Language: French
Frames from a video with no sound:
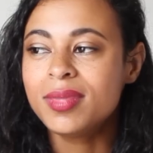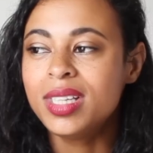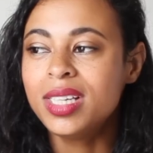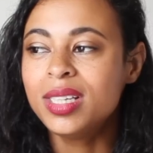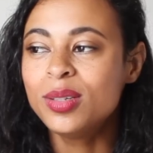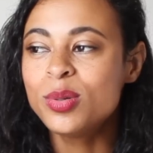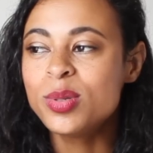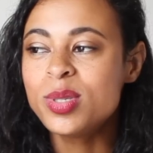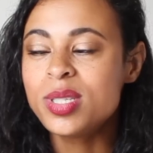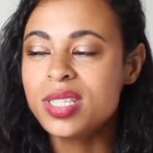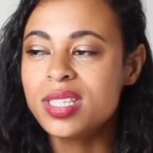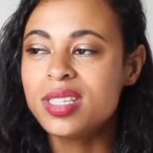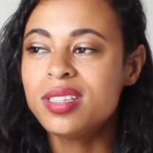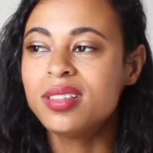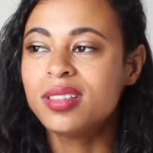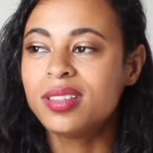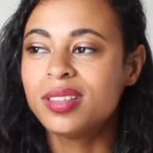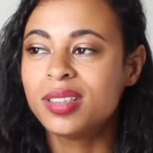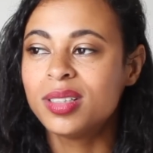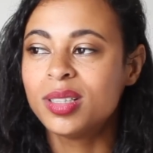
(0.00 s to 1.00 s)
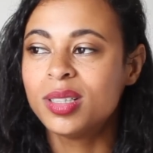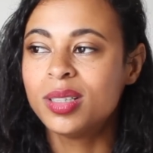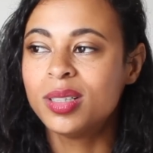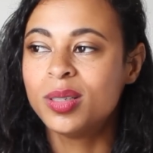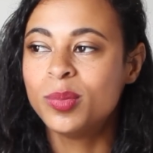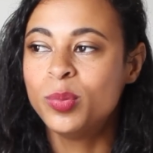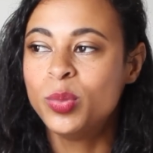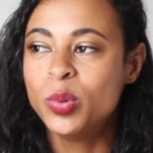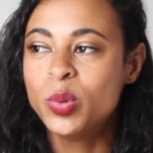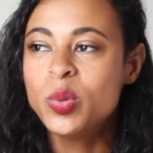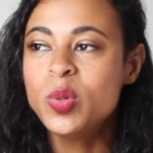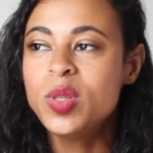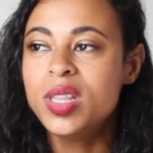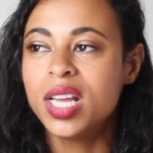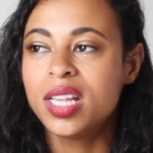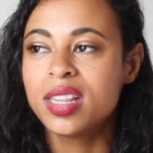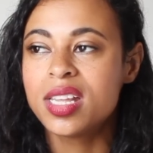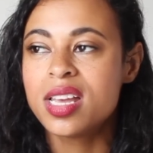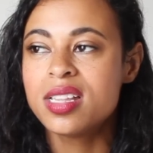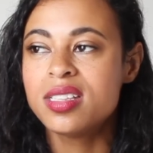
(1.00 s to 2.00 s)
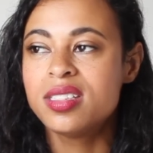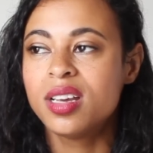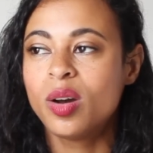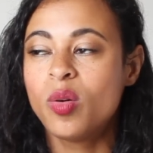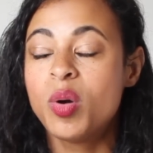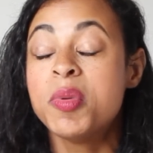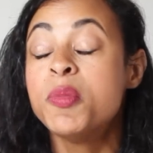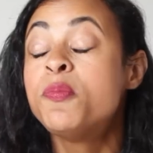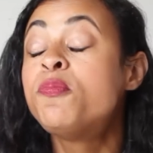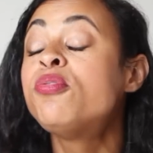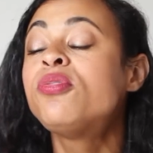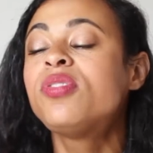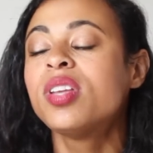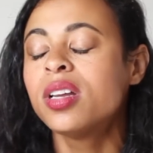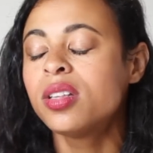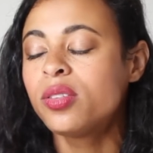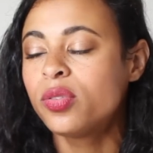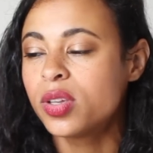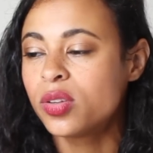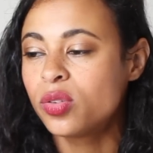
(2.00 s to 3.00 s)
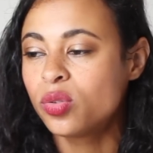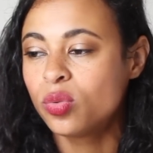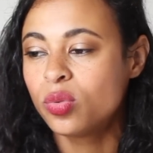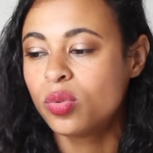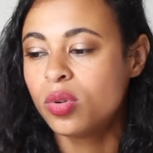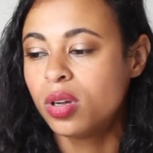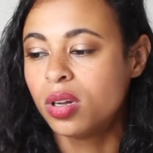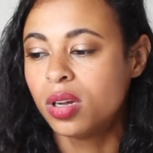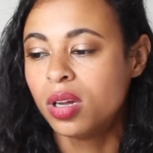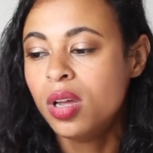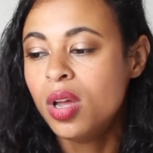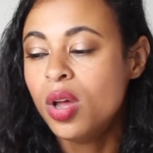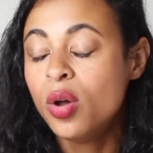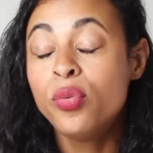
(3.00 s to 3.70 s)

Et aussi euh, beaucoup de nanas dire ouais mais putain de toute façon euh,